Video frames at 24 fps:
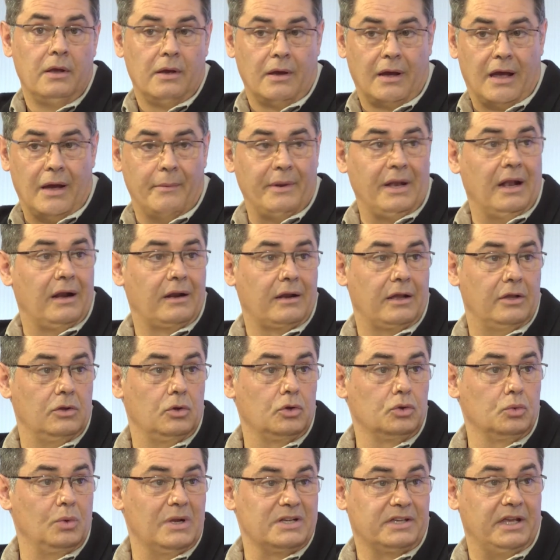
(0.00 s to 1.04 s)
caben alrededor
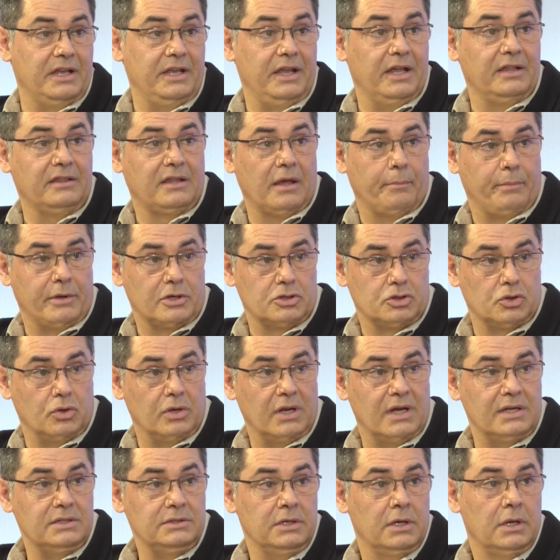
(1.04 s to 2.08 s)
de unas 500
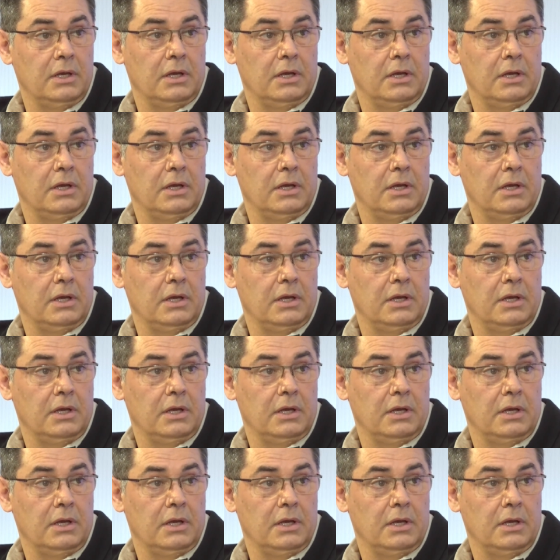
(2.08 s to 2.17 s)
personas